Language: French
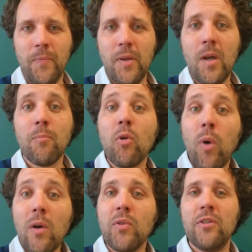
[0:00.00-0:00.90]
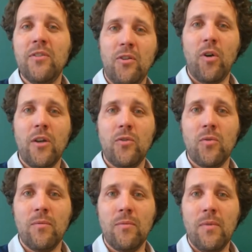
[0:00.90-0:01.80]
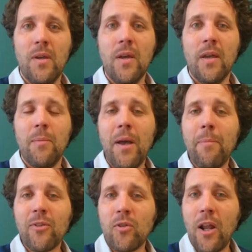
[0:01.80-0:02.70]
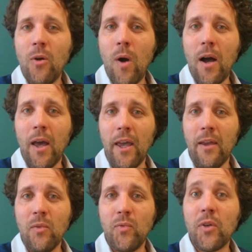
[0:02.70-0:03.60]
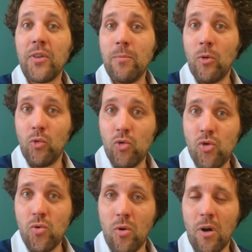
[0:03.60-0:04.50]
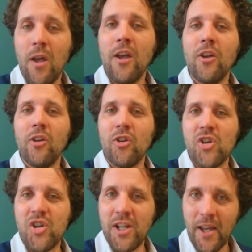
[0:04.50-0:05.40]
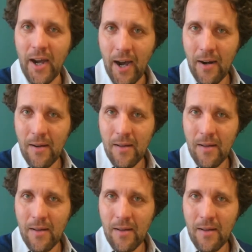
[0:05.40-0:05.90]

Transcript: Pourquoi faut-il cette correction Eh bien parce que la loi est forcément toujours générale,